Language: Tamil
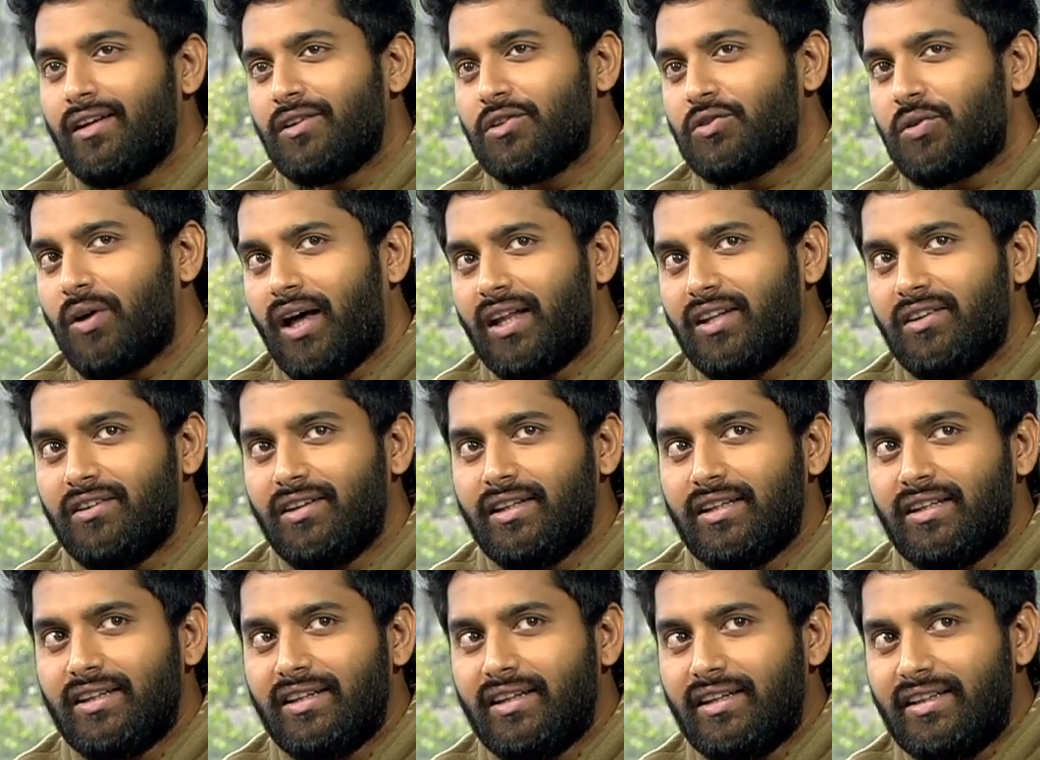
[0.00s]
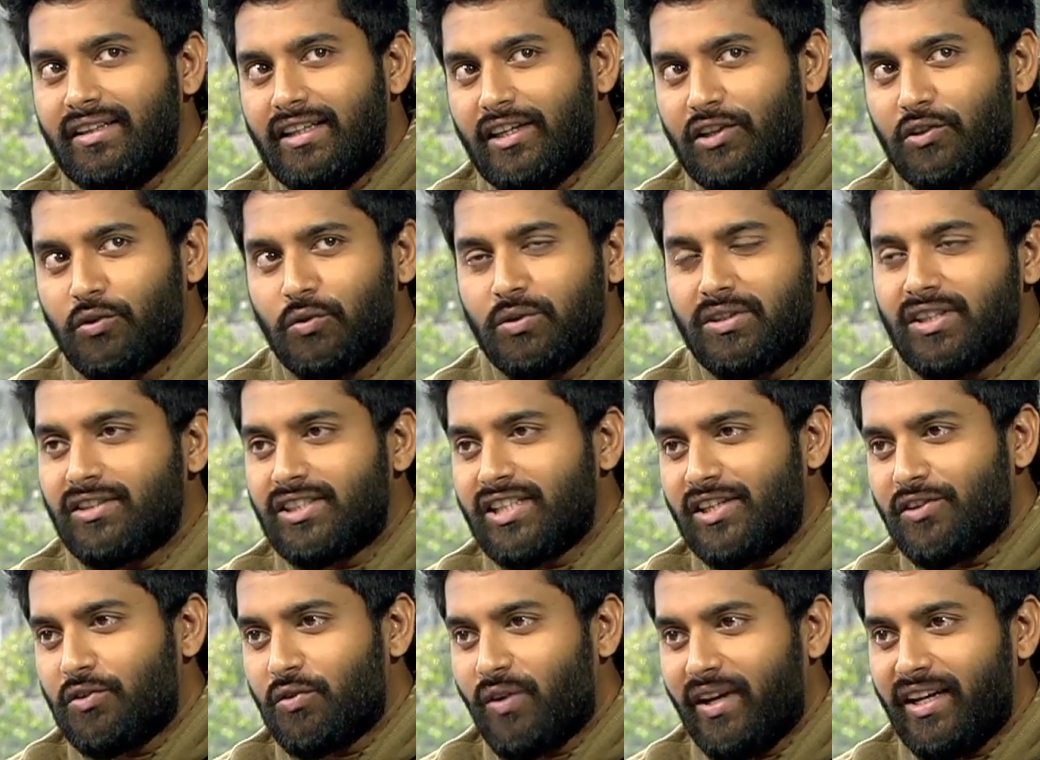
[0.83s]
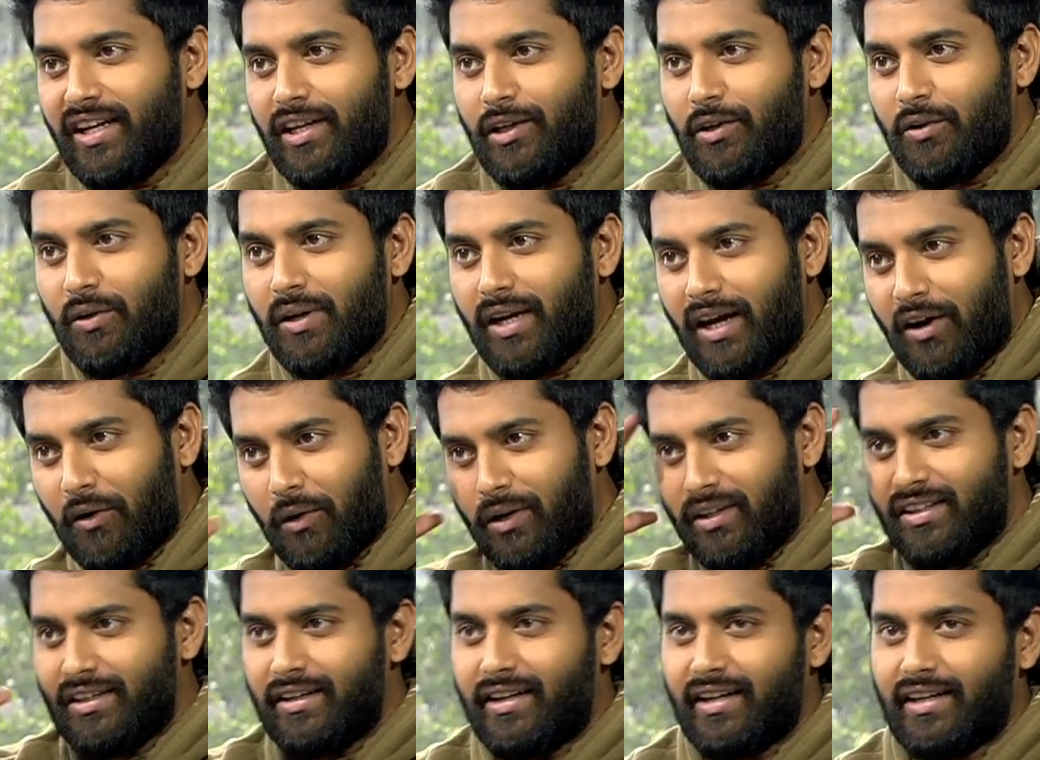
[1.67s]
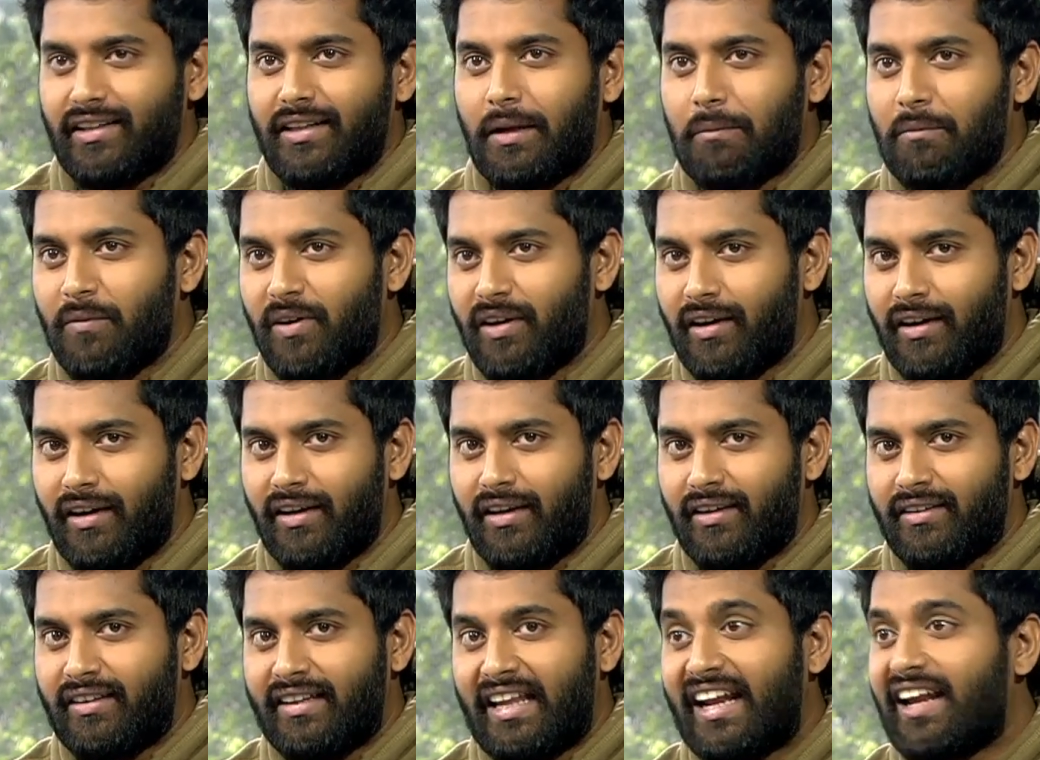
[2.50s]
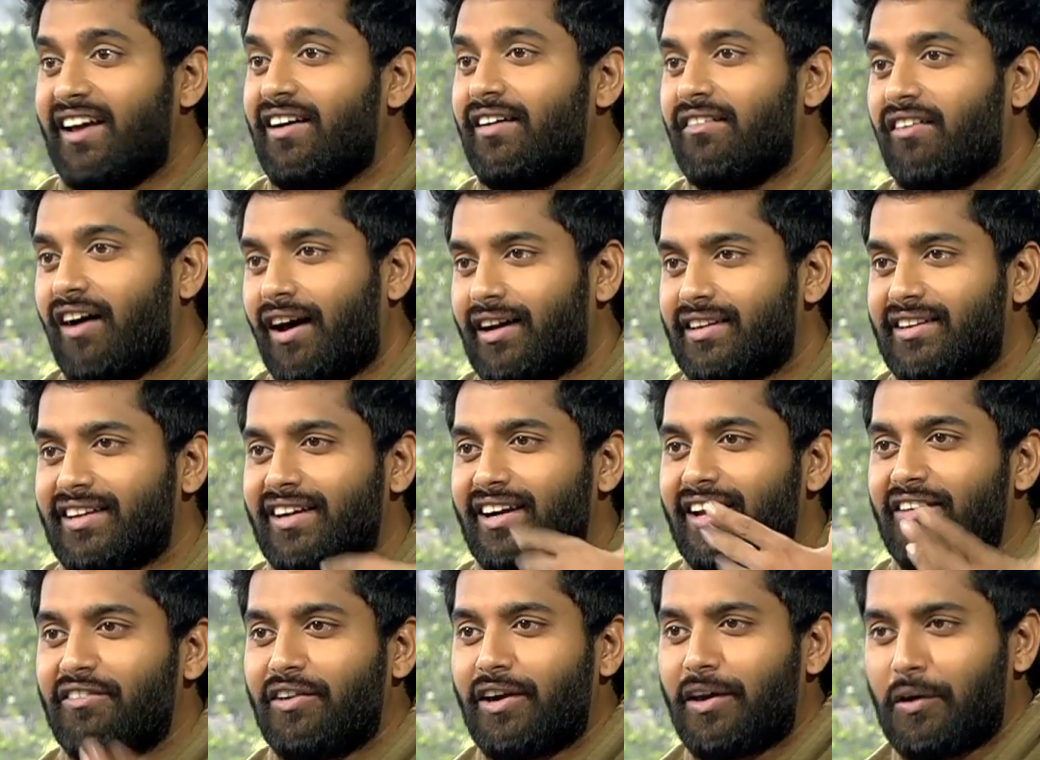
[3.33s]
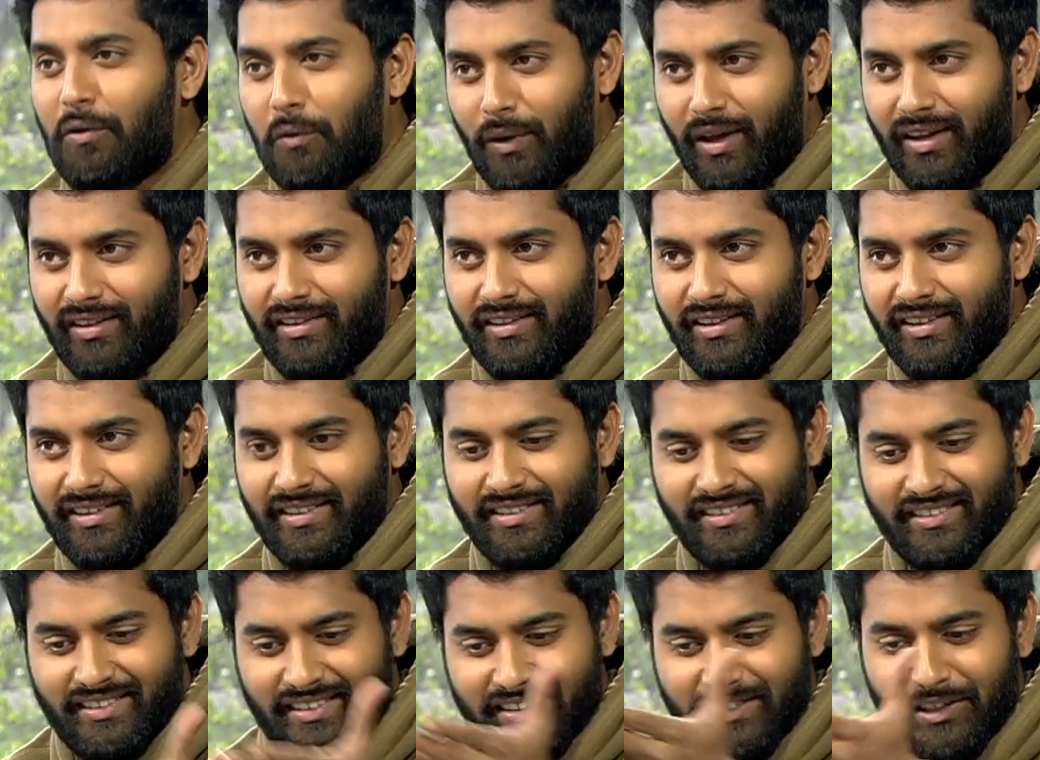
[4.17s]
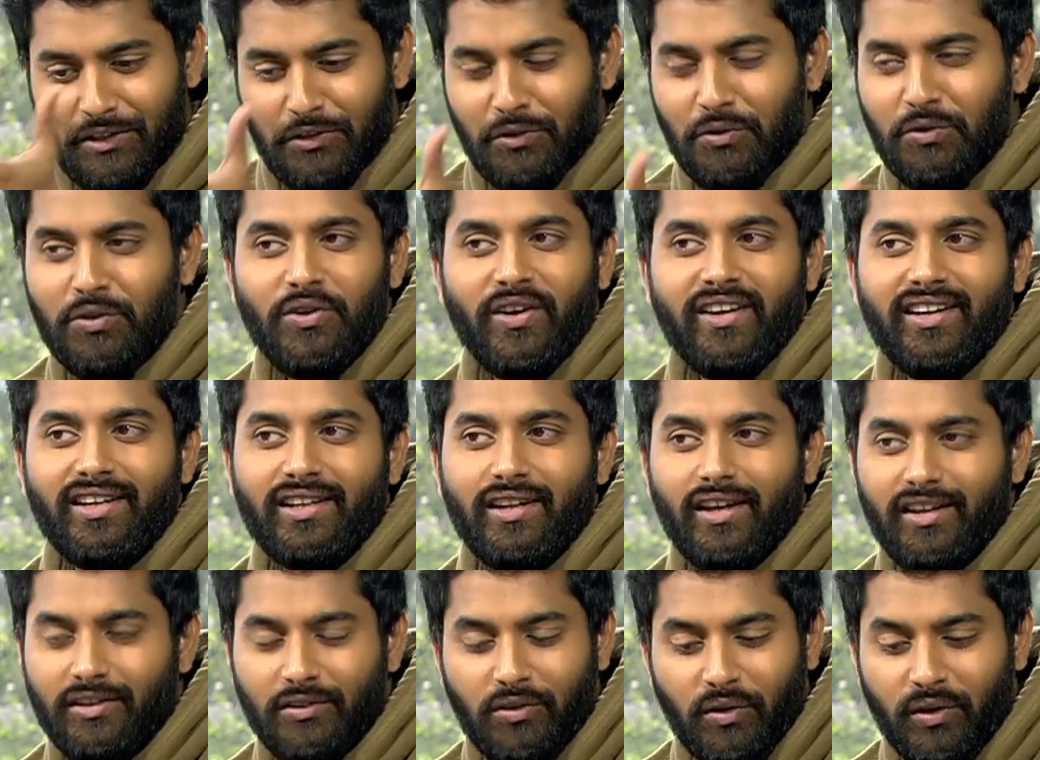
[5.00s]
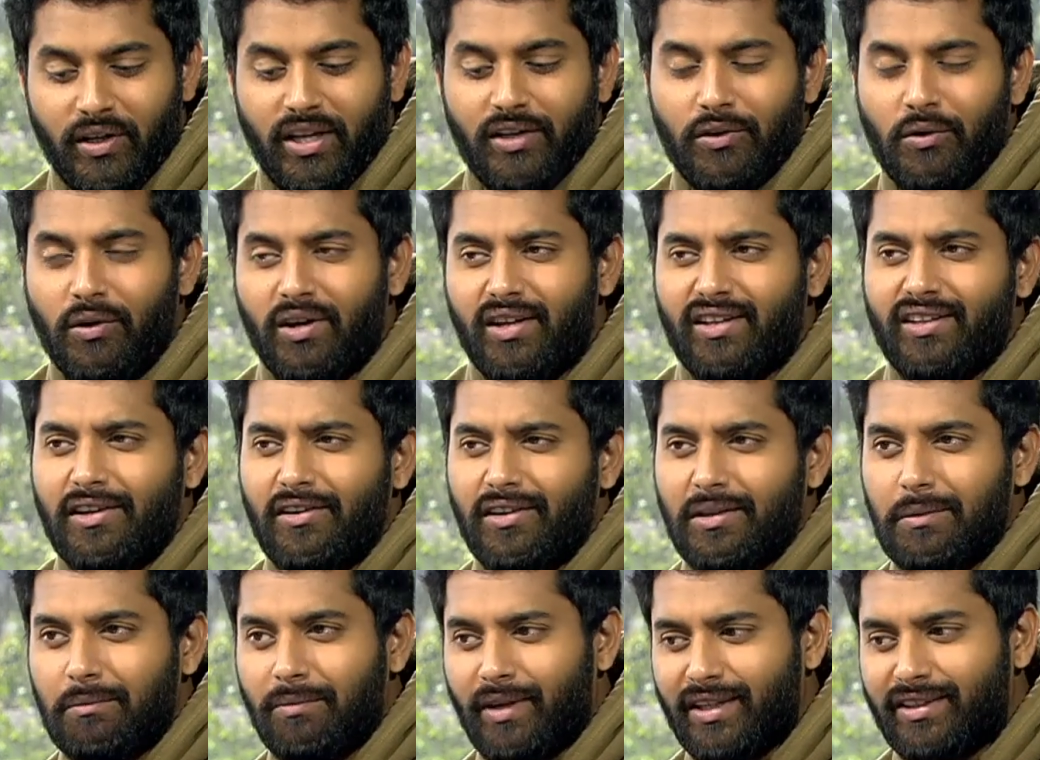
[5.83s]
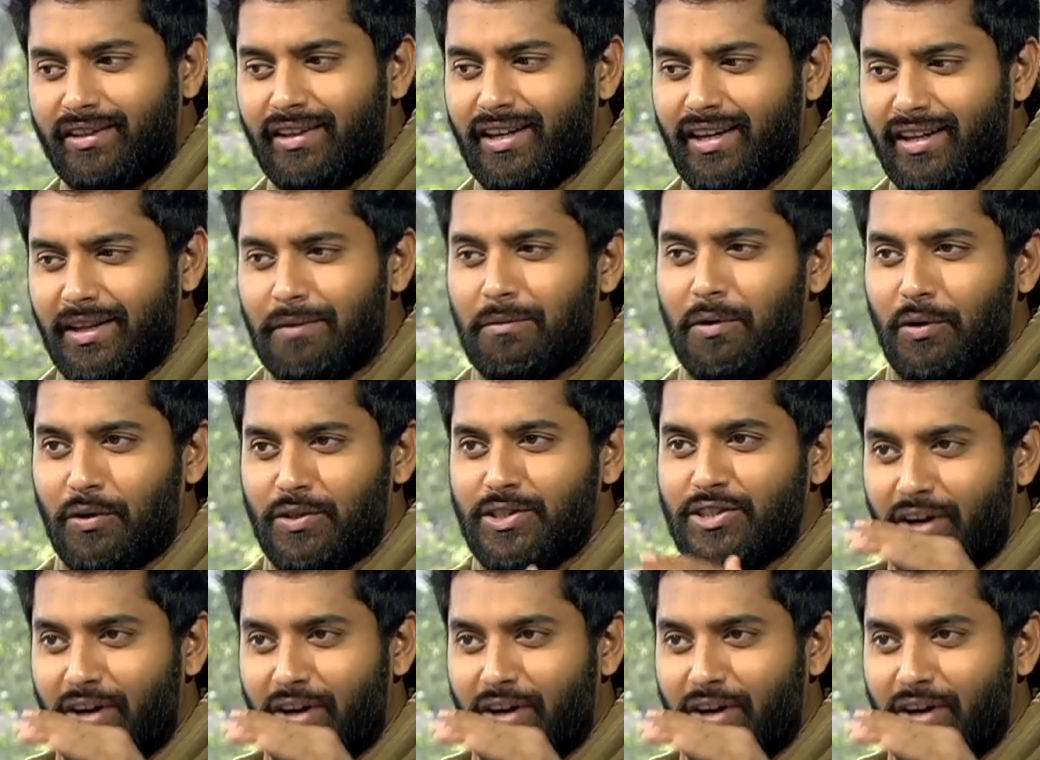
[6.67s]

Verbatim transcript: ஸோ அது வந்து இந்த டூ தௌசண்ட் டுவெண்ட்டி டூவில் நான் உணர்ந்துட்டேன் நம்ம நிறைய வார்த்தைகளை விடக்கூடாது இந்த டூ டுவெண்ட்டி டுவெண்ட்டி டுவெண்ட்டி இதில் வந்து பார்த்தோன்னா நம்ம கொஞ்சம்